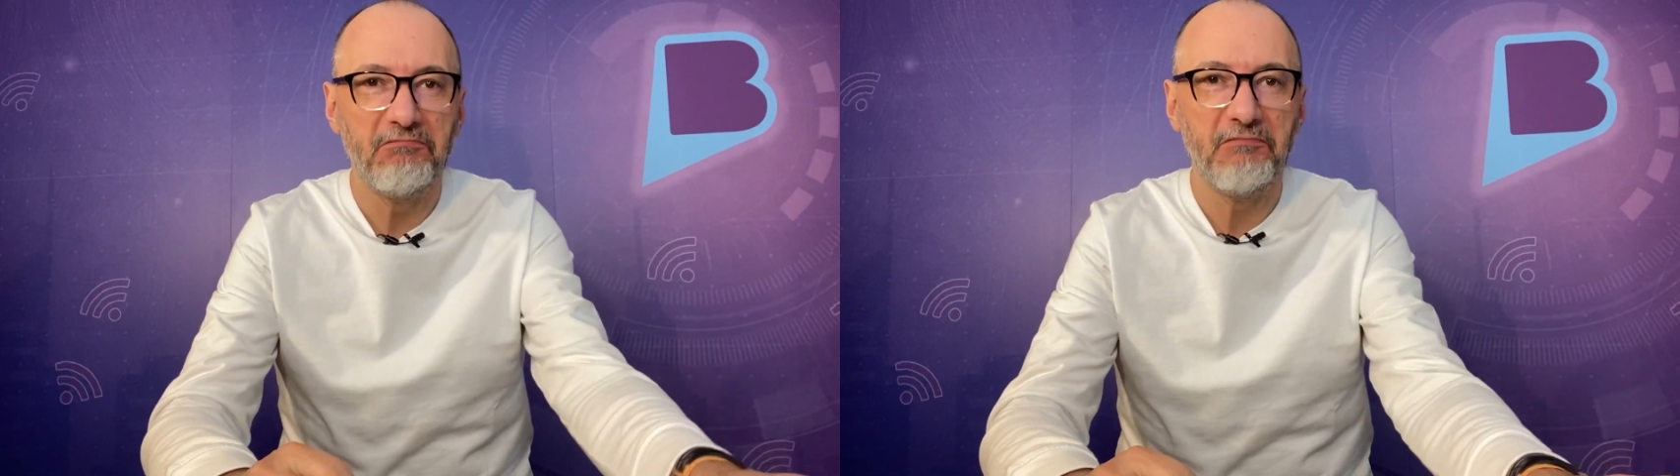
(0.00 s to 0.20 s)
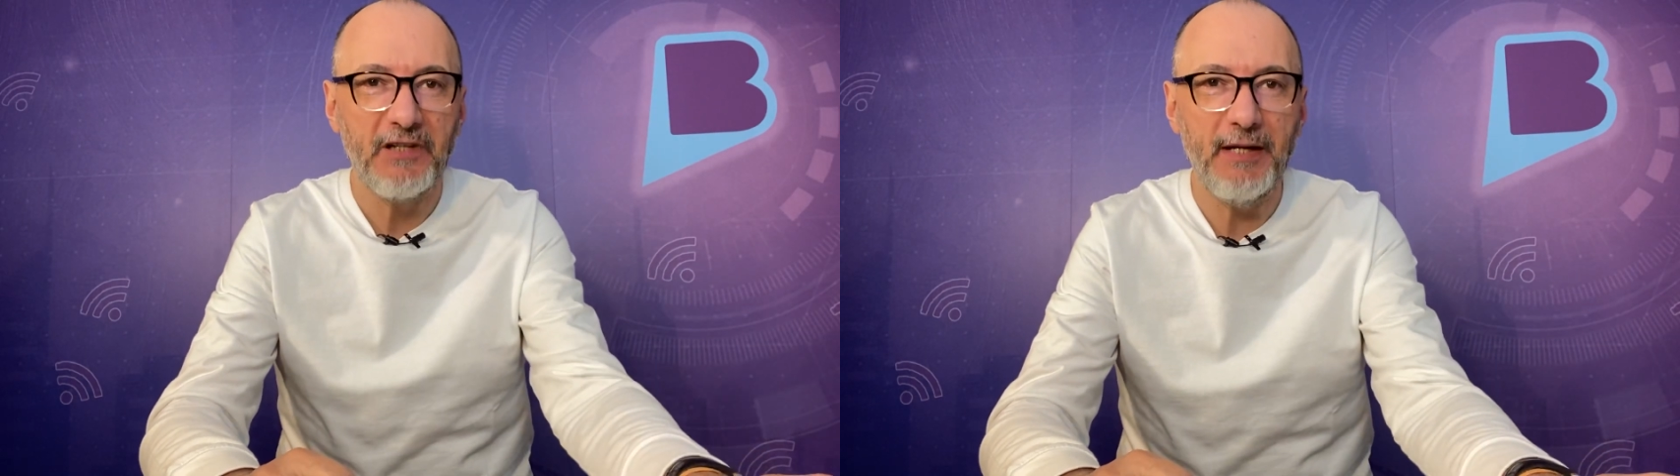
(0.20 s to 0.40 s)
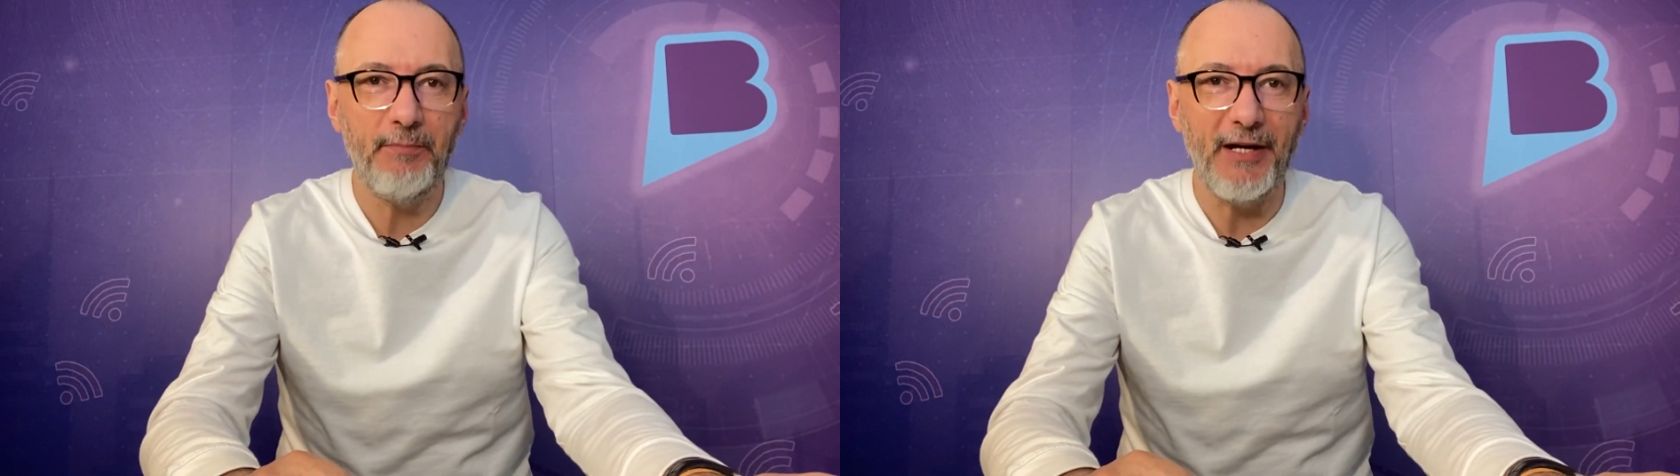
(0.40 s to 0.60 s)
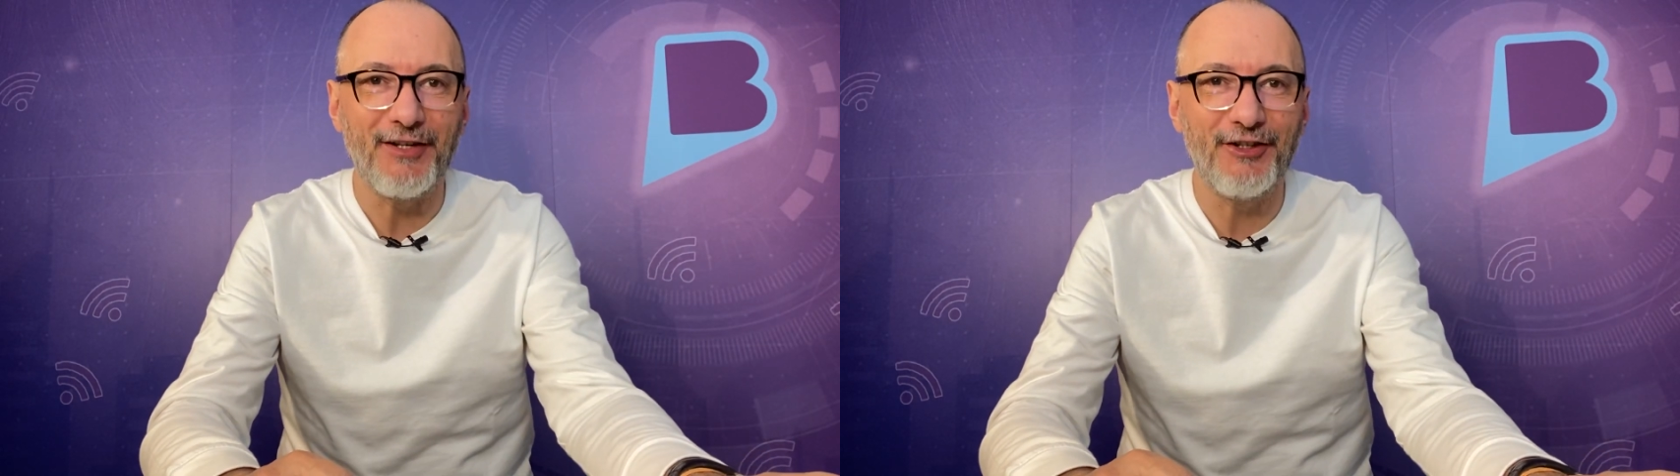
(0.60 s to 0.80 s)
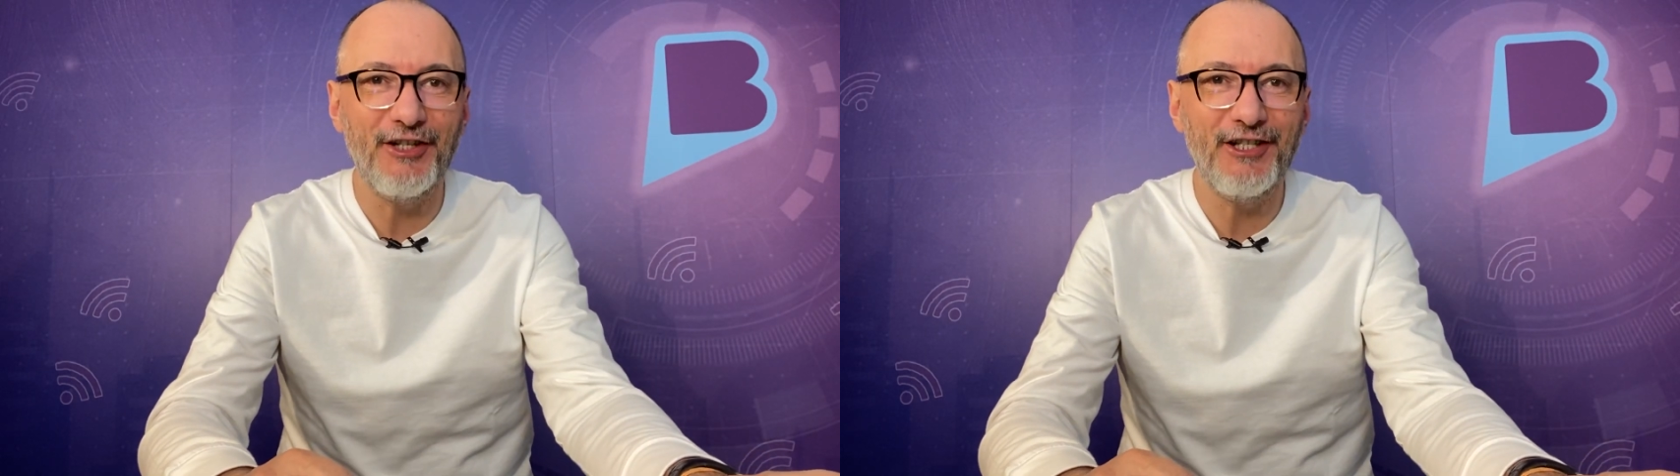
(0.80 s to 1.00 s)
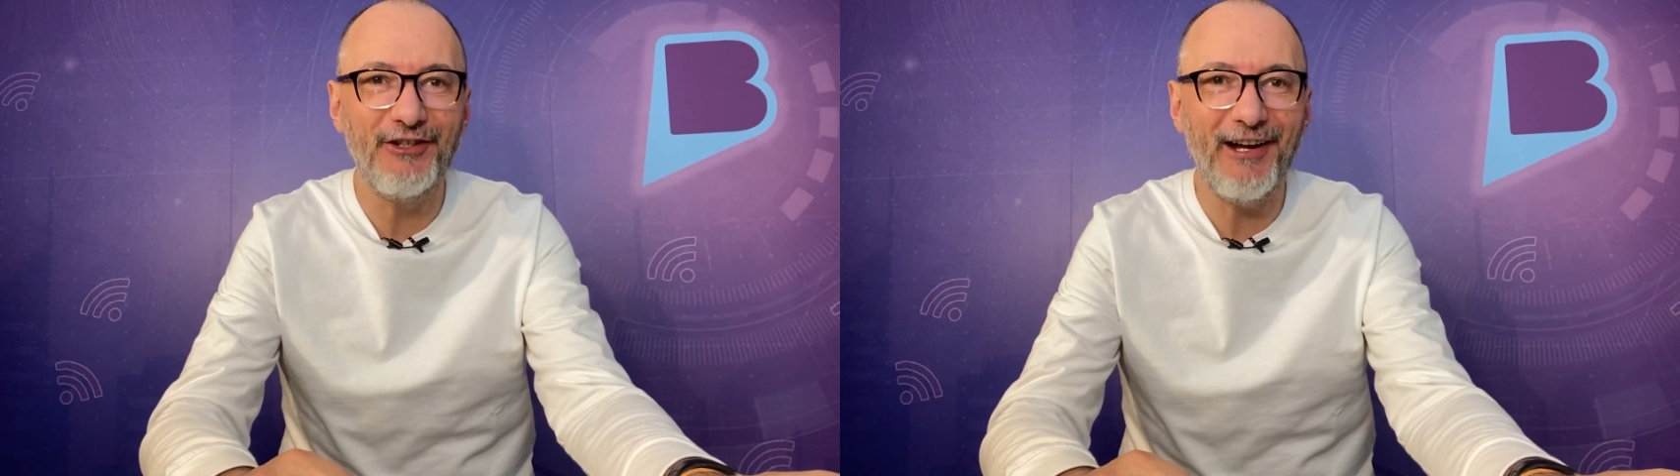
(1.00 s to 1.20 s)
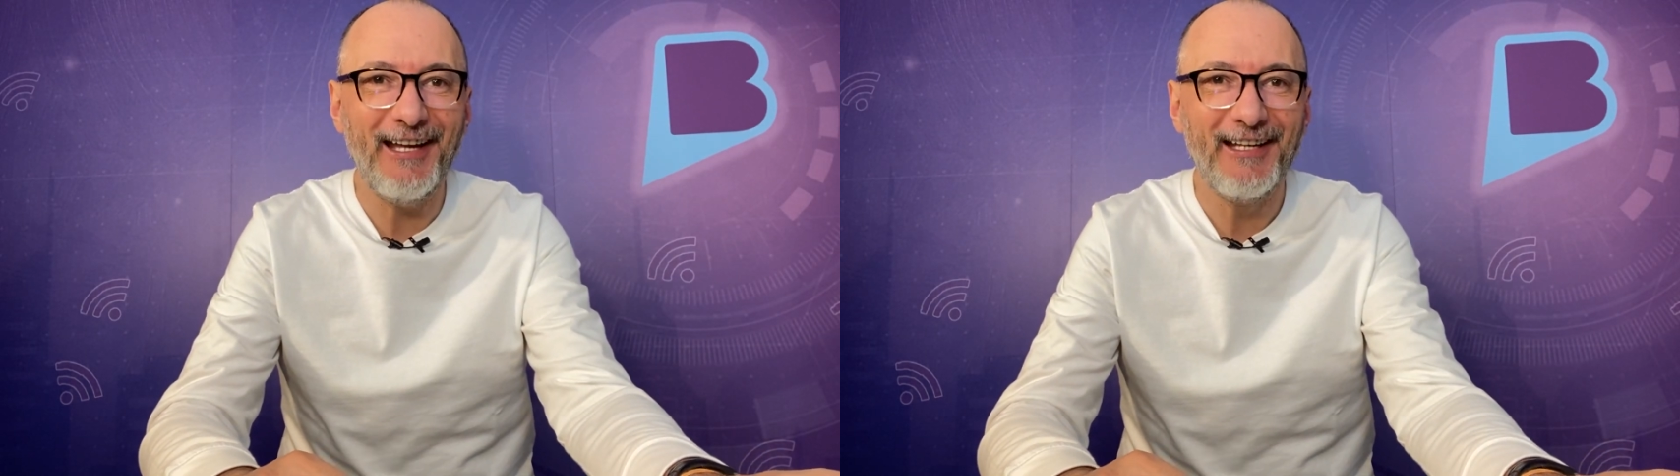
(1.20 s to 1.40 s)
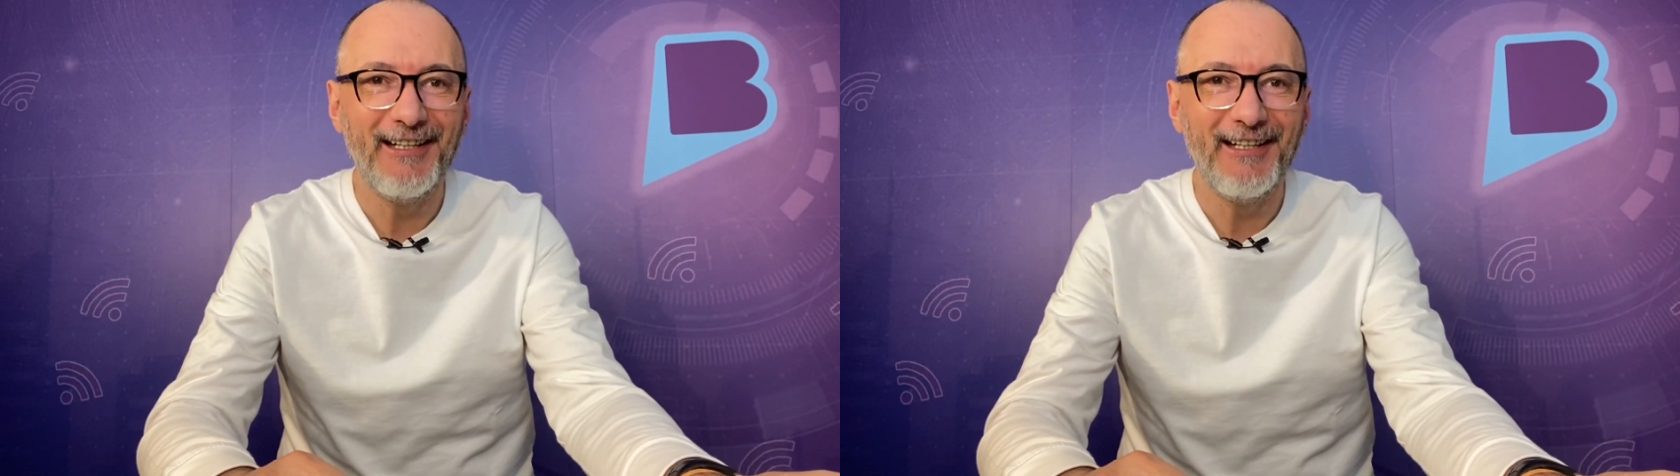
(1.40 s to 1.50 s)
Que prestígio, hein?